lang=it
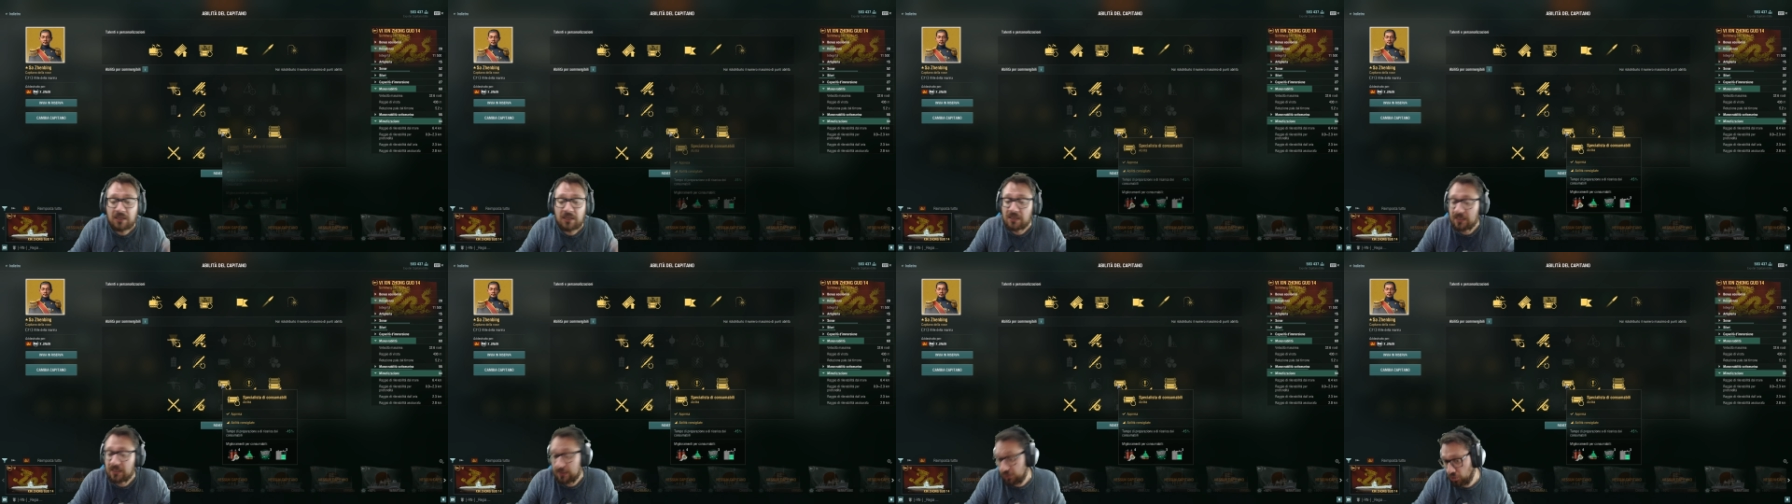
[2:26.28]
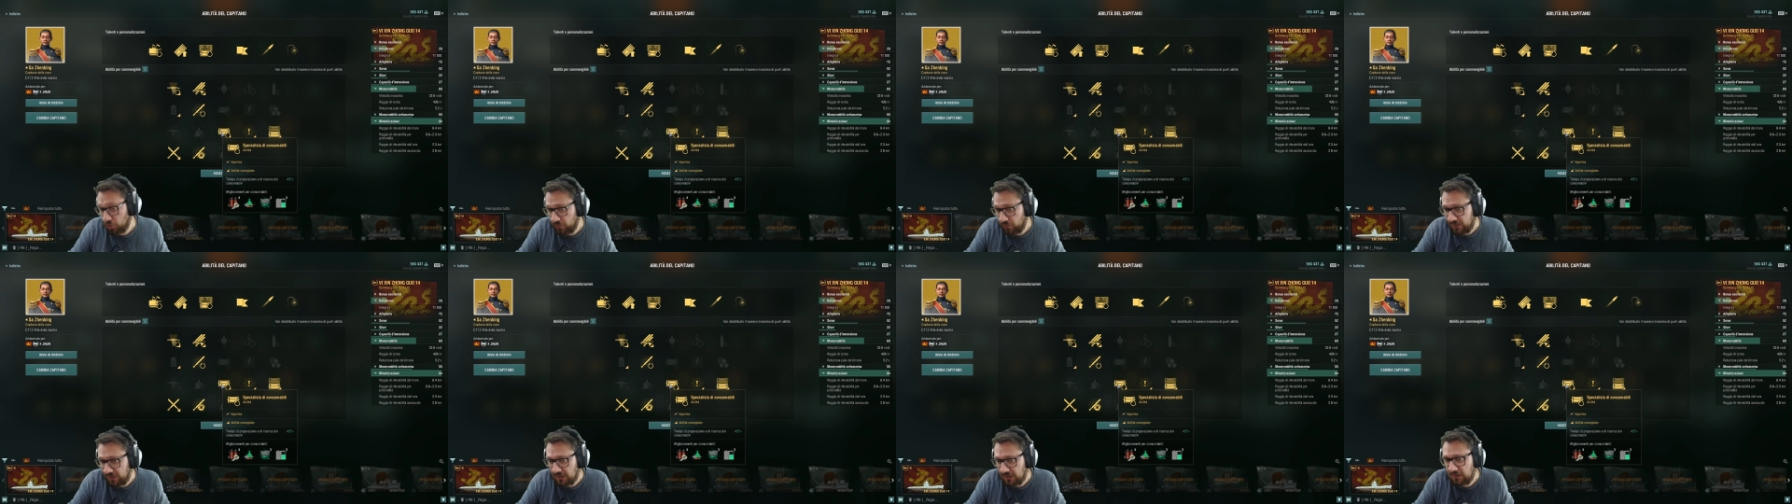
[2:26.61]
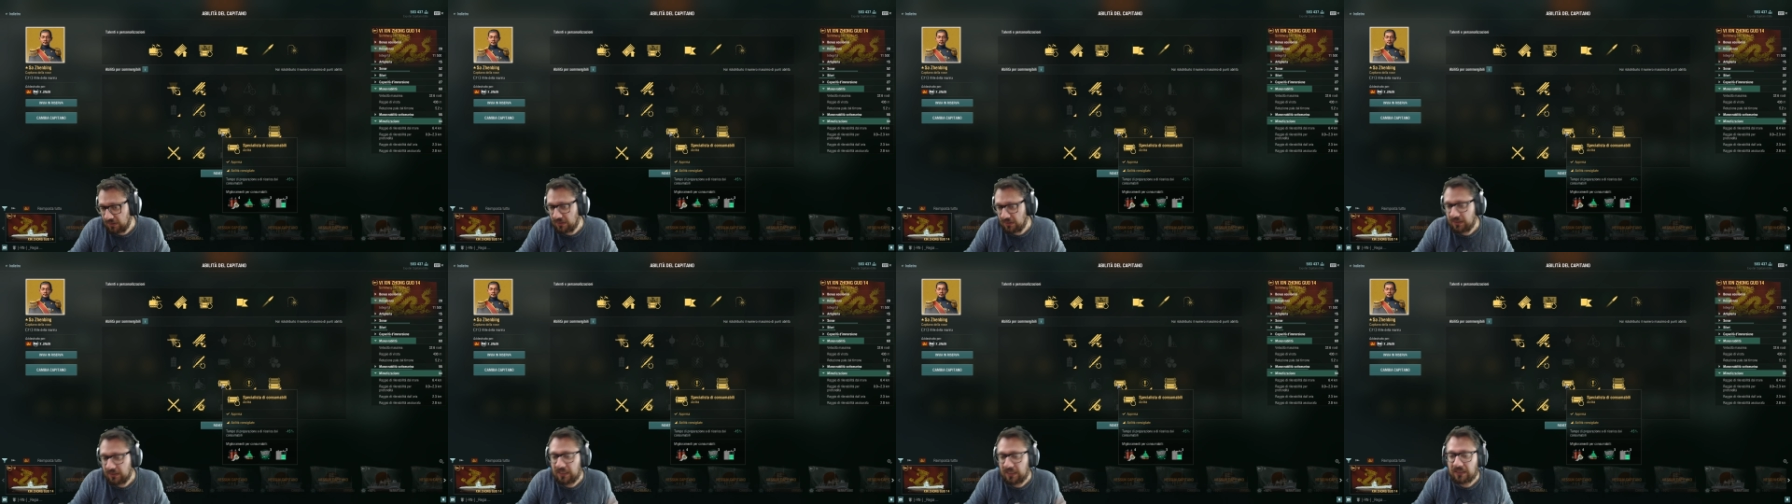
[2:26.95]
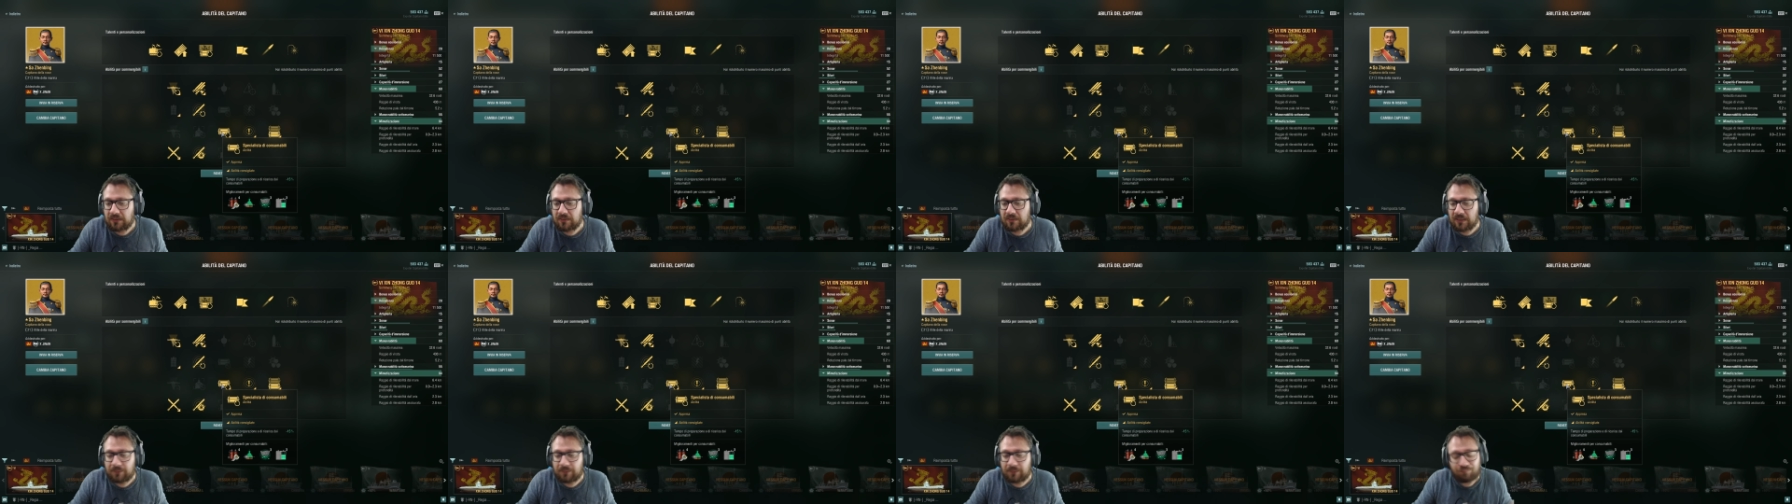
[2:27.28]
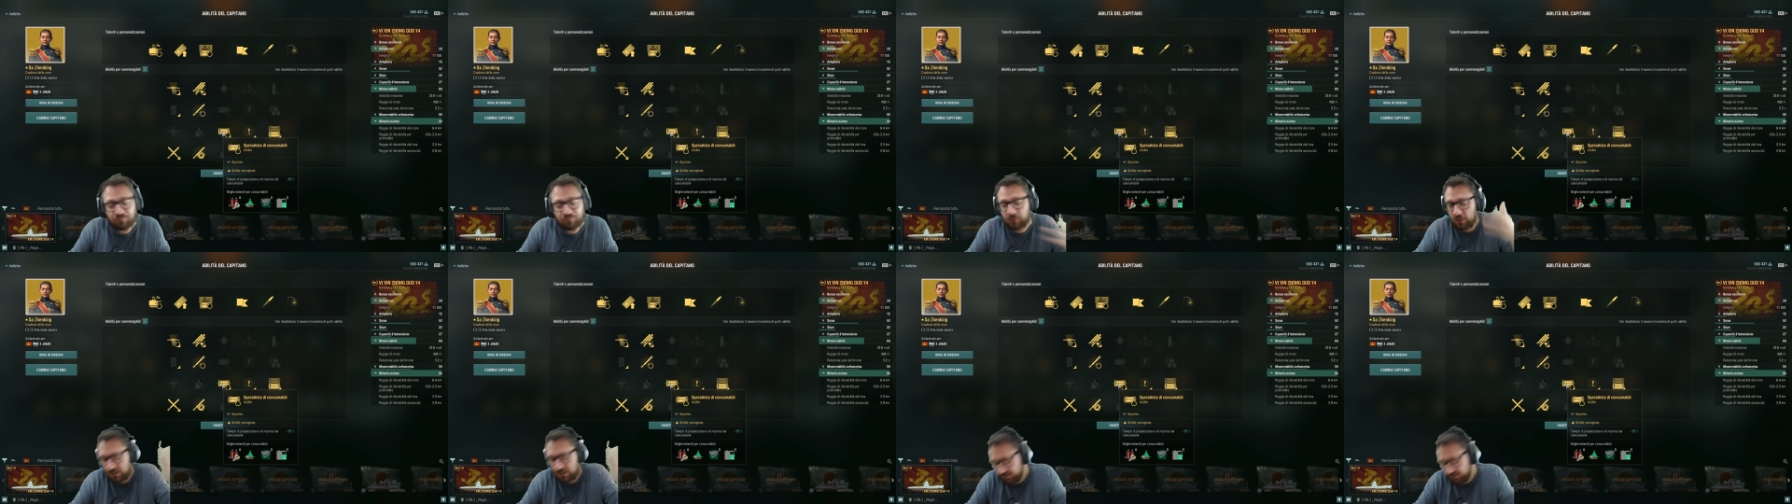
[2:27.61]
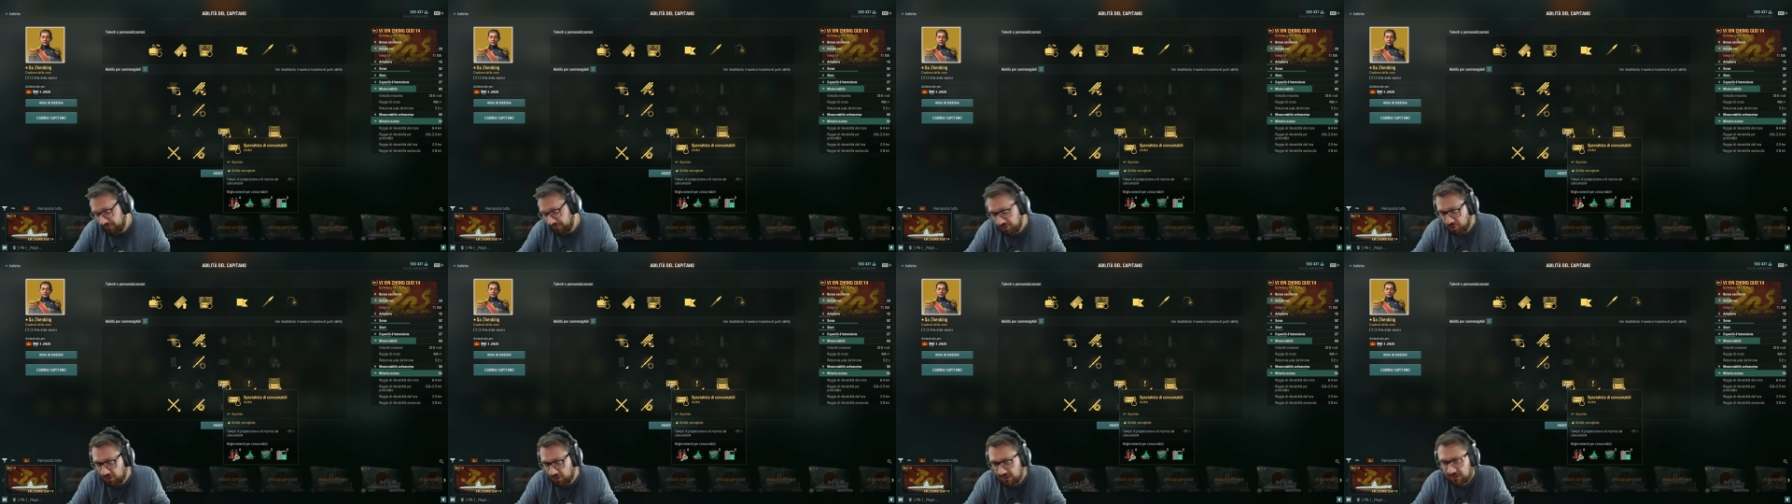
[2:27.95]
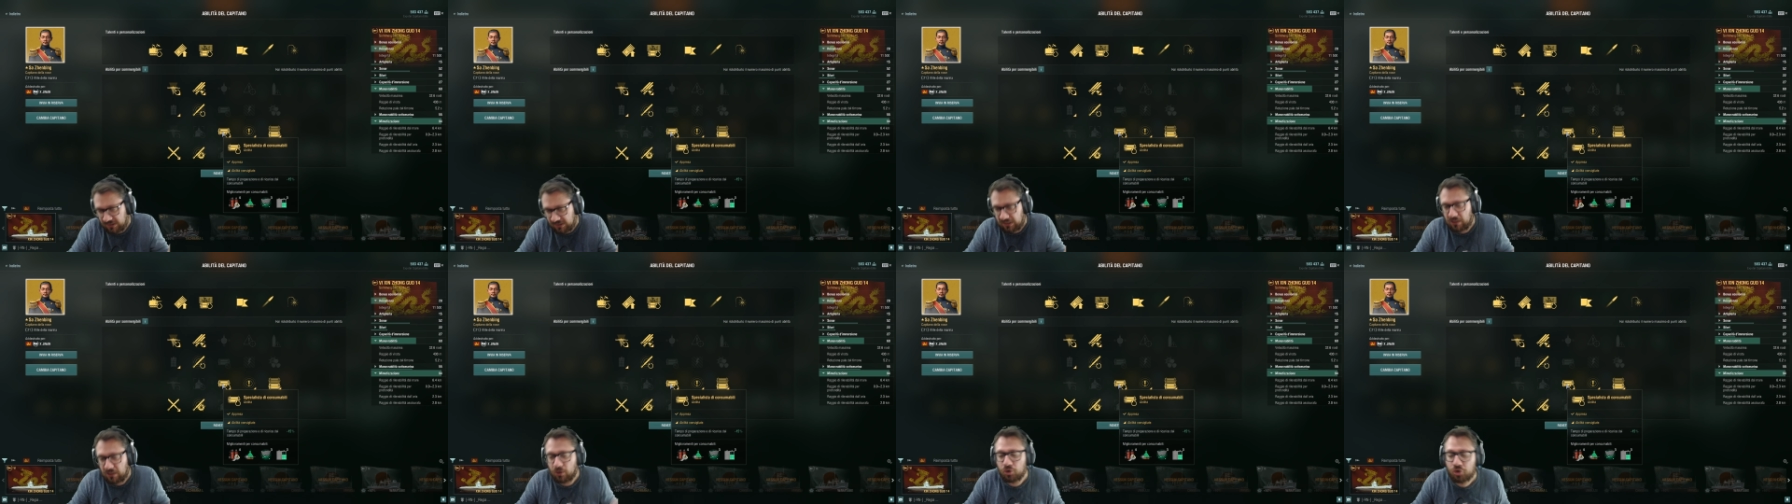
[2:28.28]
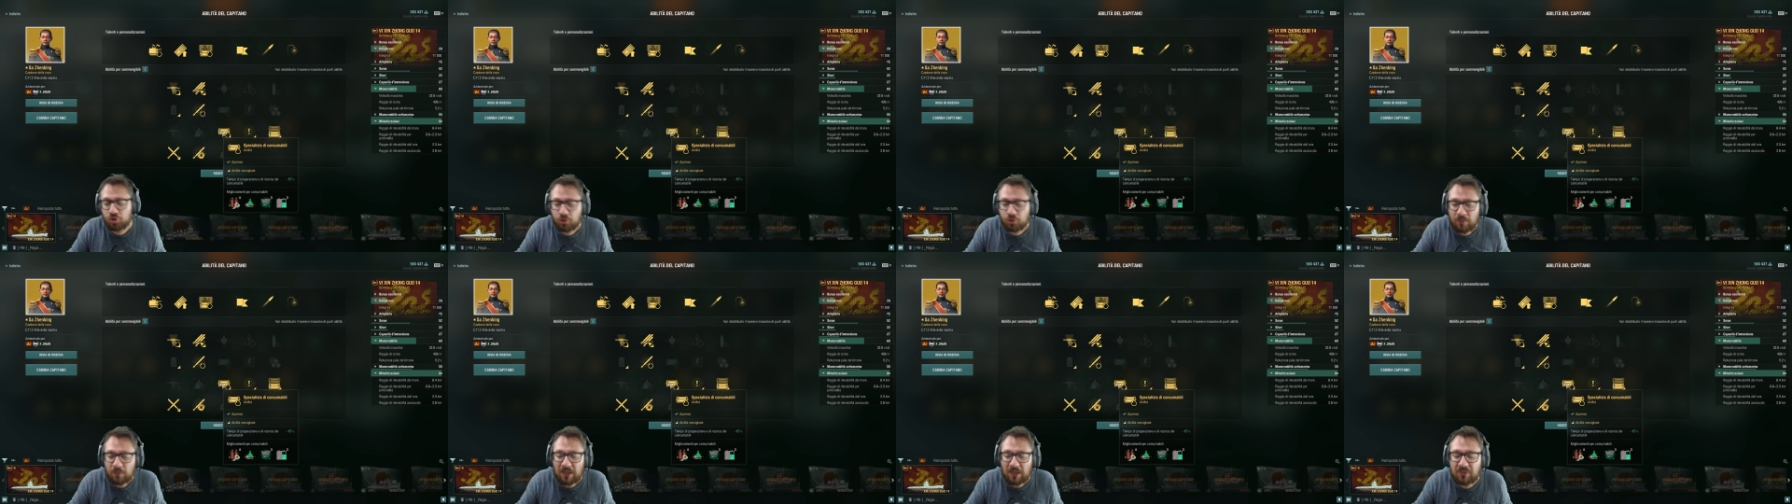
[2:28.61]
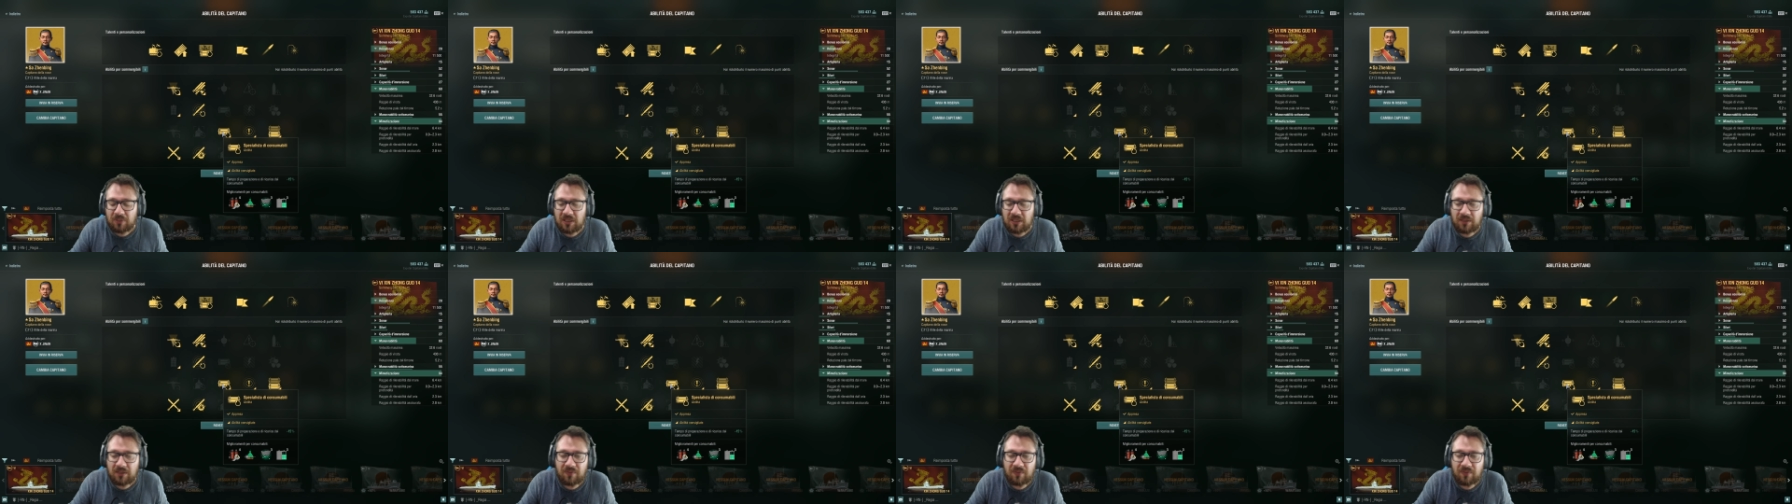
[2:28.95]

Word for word: sovrintendente specialista di consumabili,